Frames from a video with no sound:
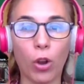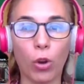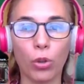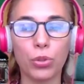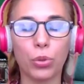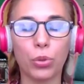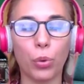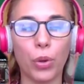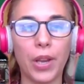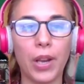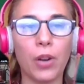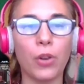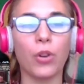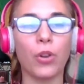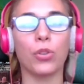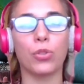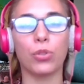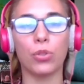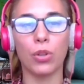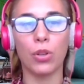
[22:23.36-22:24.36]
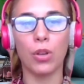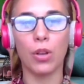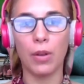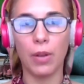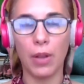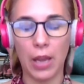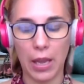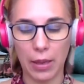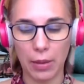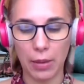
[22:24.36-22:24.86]
desconstruirnos,
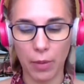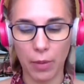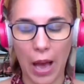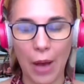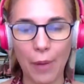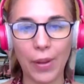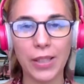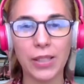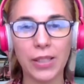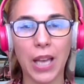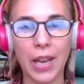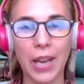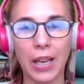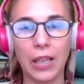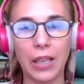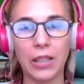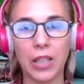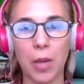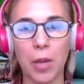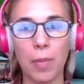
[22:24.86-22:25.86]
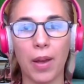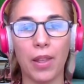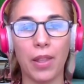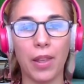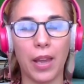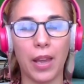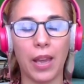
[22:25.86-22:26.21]
avanzar en el tema